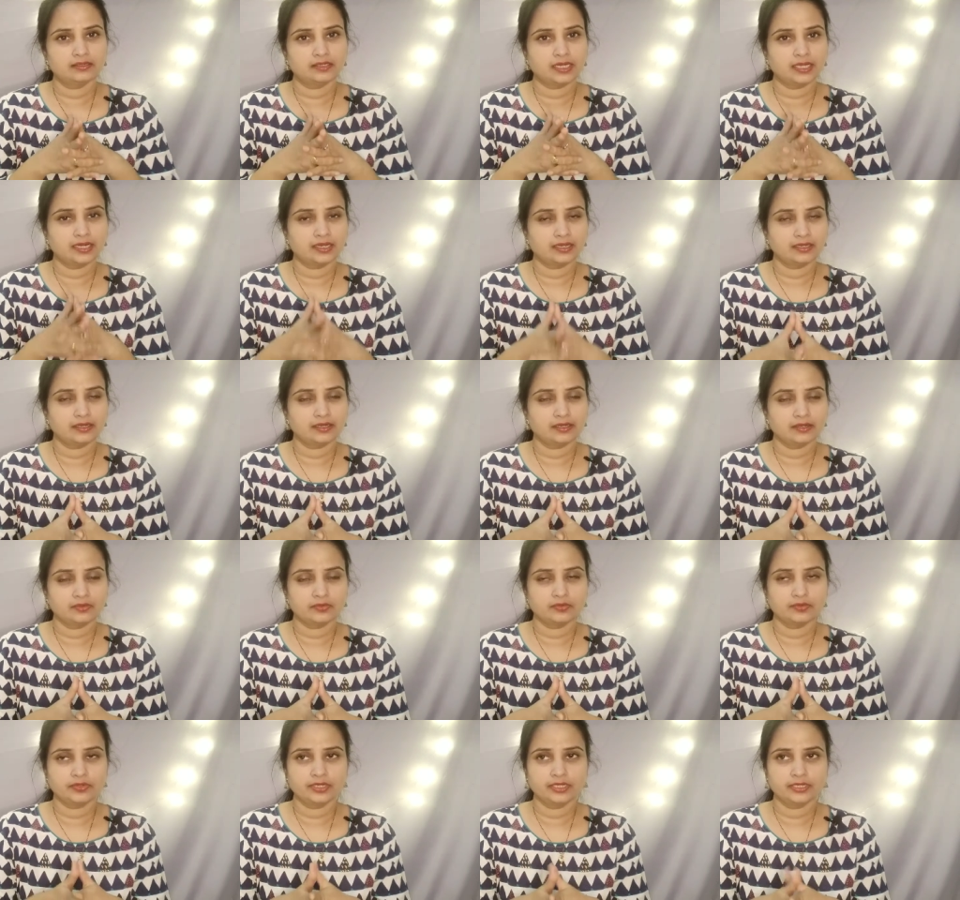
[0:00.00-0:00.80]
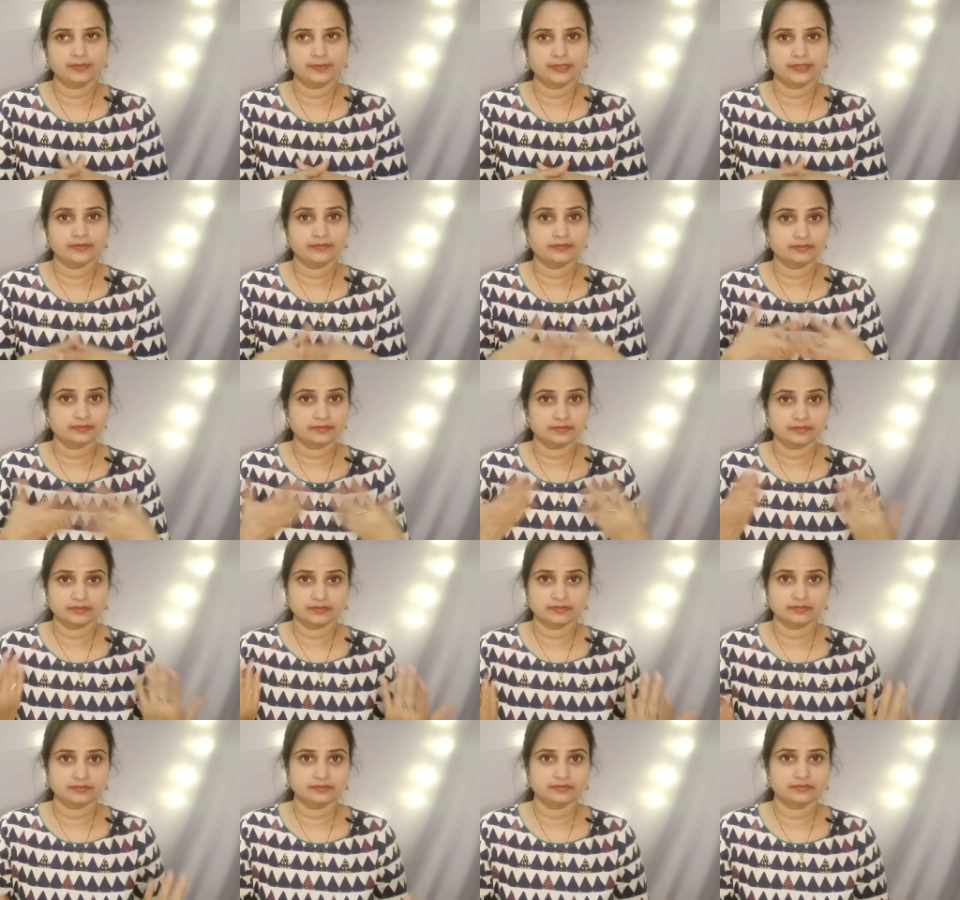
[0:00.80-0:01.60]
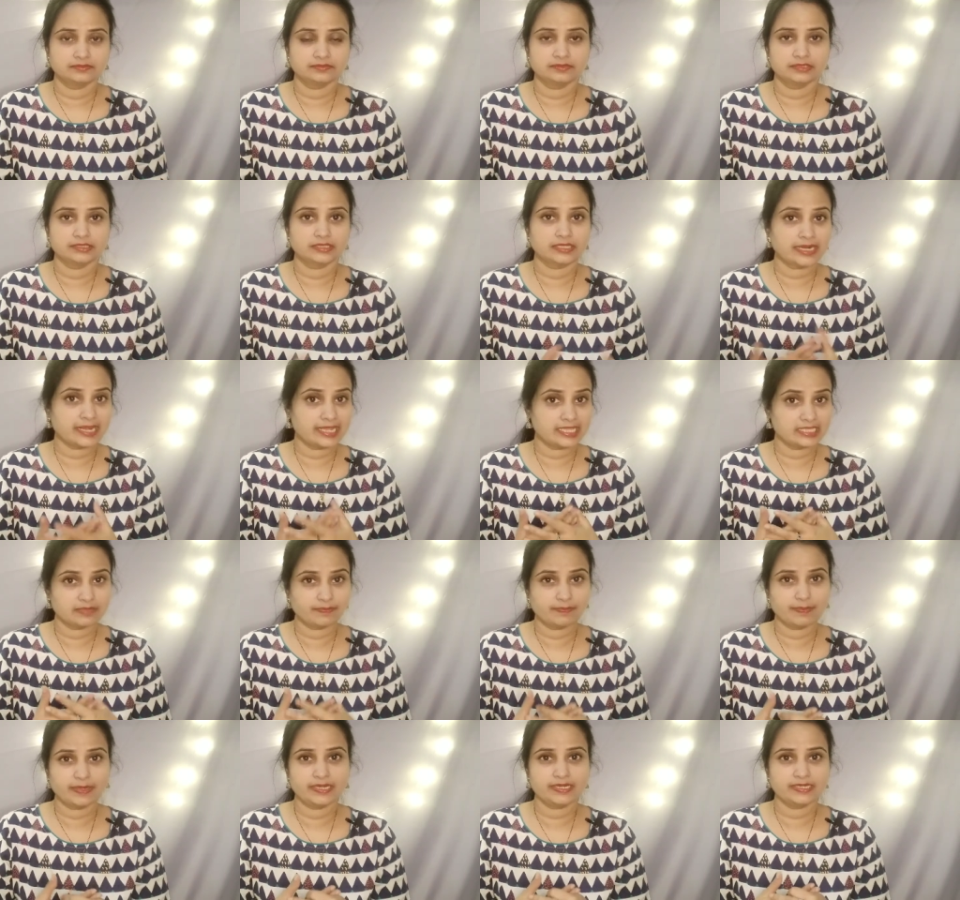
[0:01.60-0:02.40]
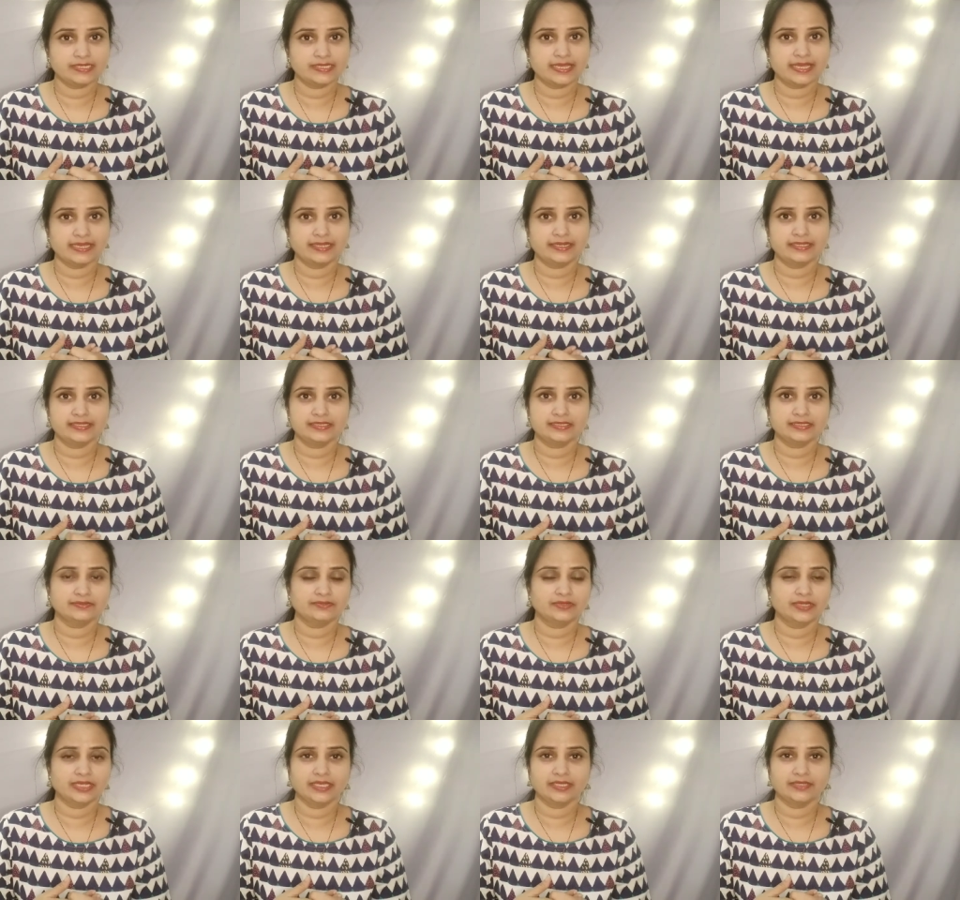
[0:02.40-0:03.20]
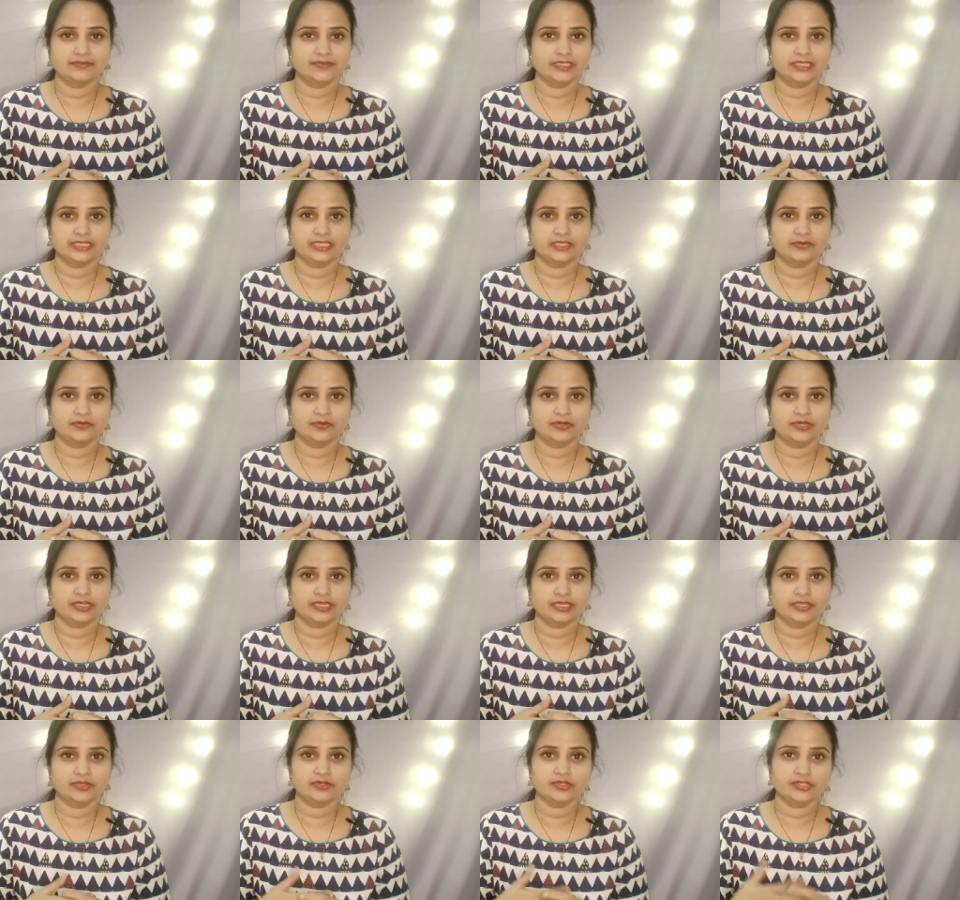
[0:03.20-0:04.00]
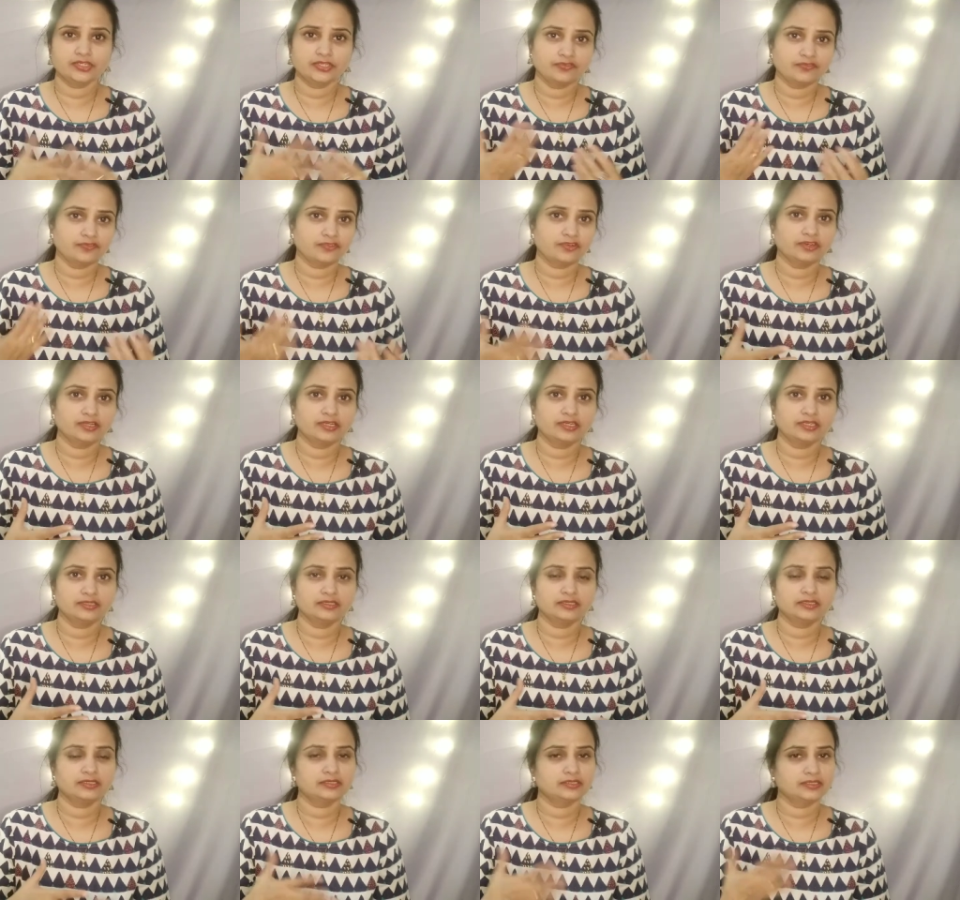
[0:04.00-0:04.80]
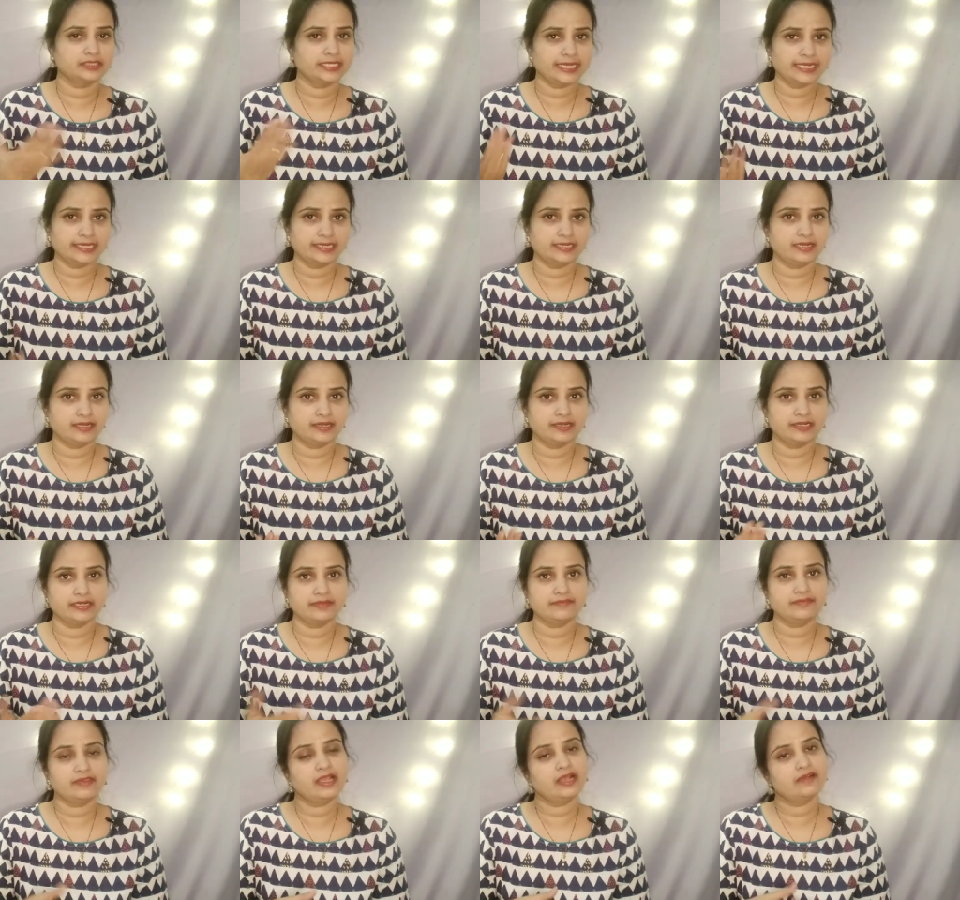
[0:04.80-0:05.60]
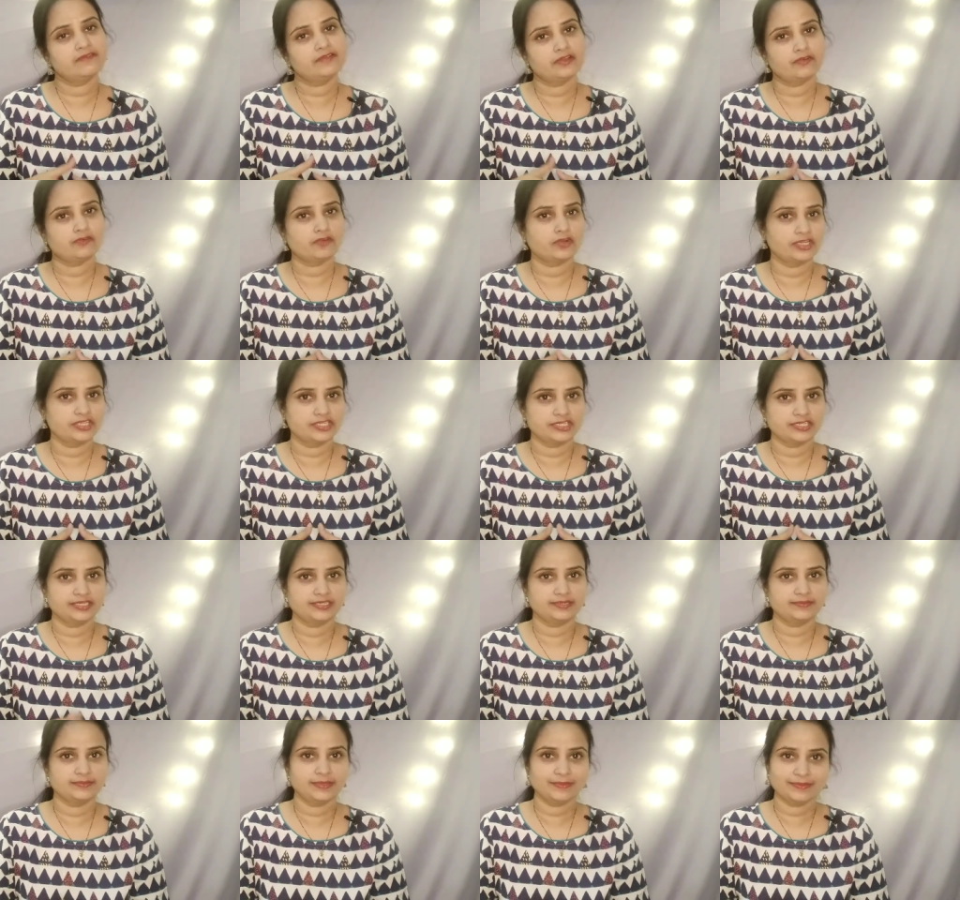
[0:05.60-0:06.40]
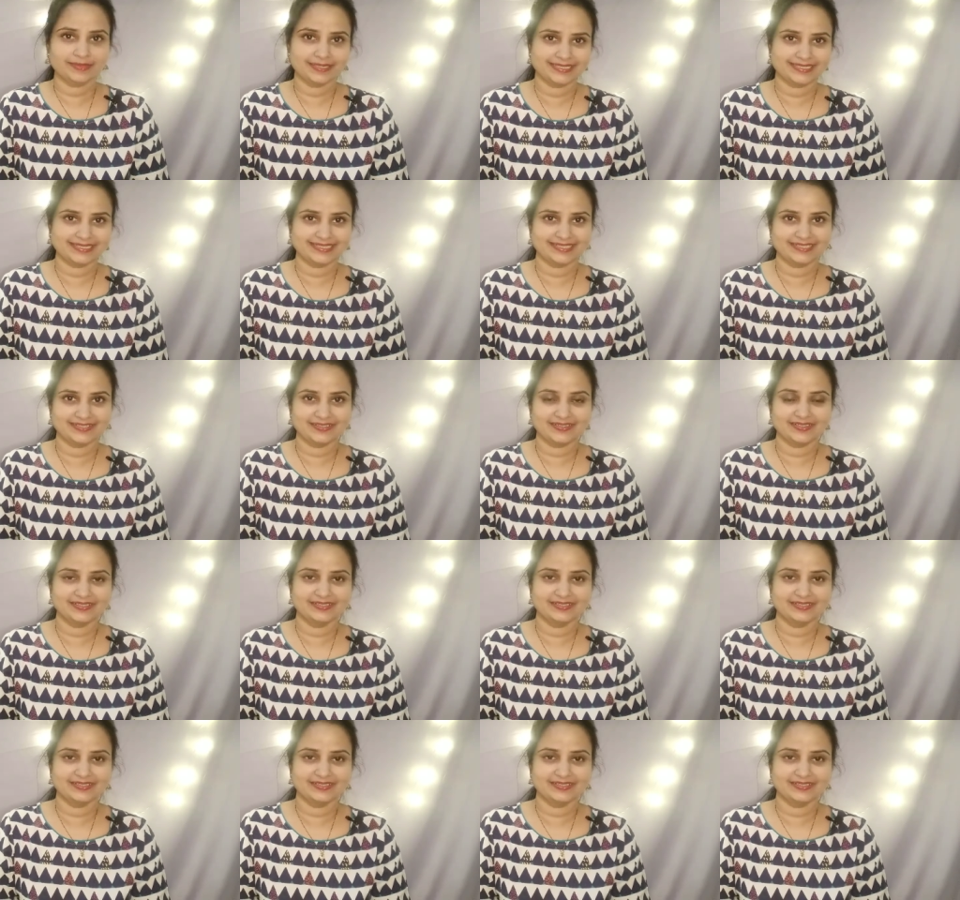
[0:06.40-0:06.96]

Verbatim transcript: అలా కాకుండా మనం ట్రాన్స్పరెంట్ శారీస్ ఏవైతే ఉంటాయో షిఫాన్ నెట్ లాంటివి అవి అవాయిడ్ చేయటమే మంచిది